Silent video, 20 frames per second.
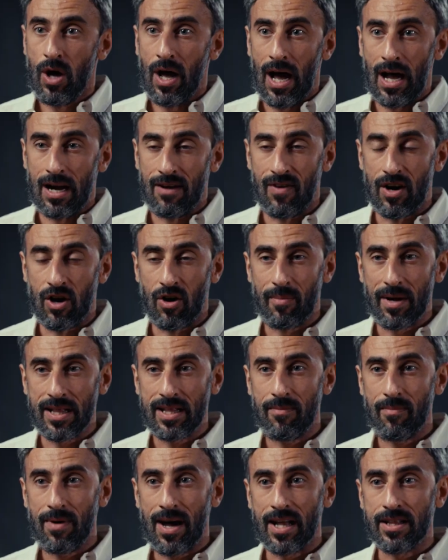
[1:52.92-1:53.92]
A livello
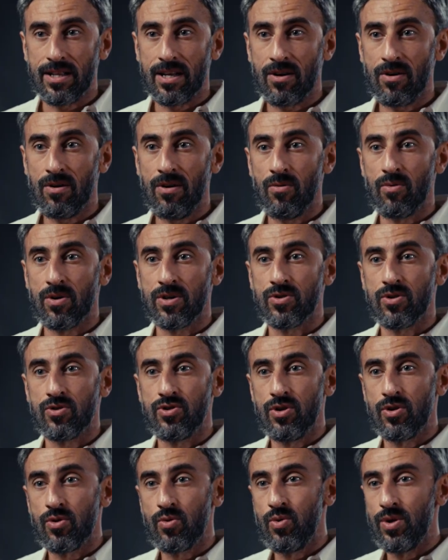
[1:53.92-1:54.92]
matematico, questo
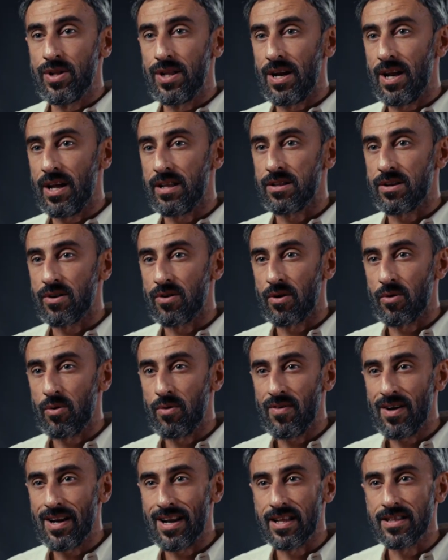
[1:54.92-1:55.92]
circuito elettrico
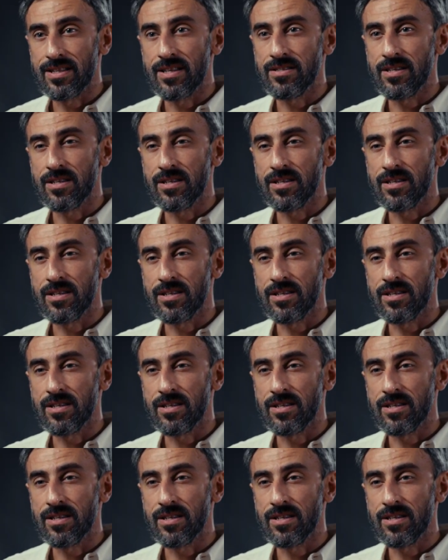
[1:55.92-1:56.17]
equivalente